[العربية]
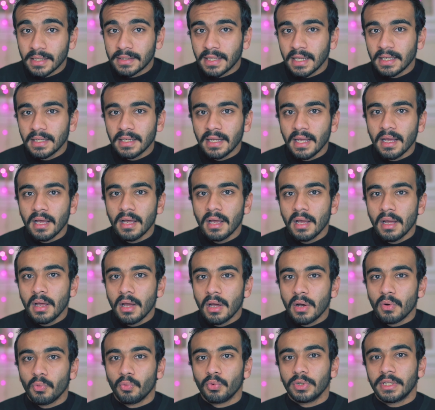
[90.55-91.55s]
تانية
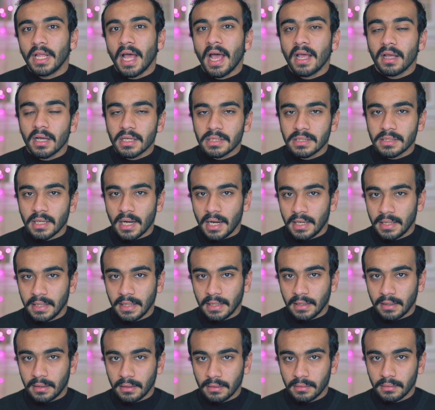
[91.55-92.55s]
وده هيأثر
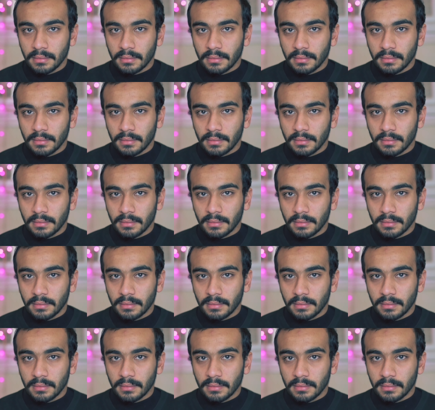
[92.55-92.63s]
عليك